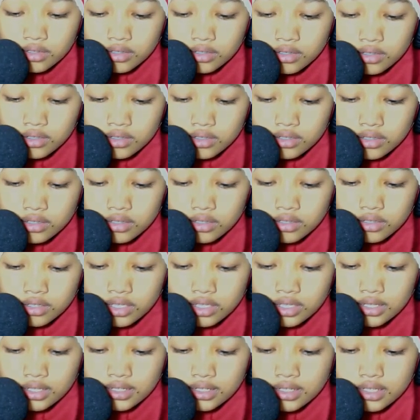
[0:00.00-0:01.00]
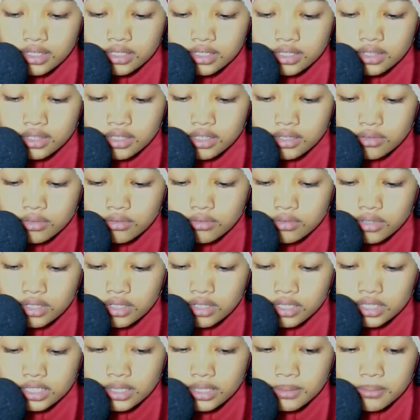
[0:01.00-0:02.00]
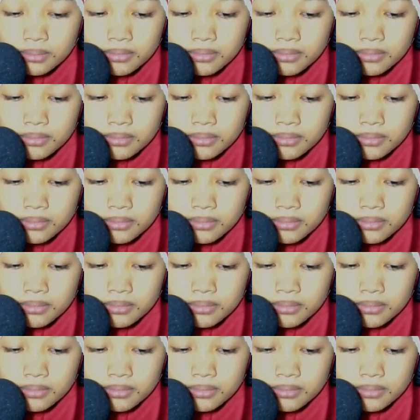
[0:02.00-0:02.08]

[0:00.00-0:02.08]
uh, ini kita kurangi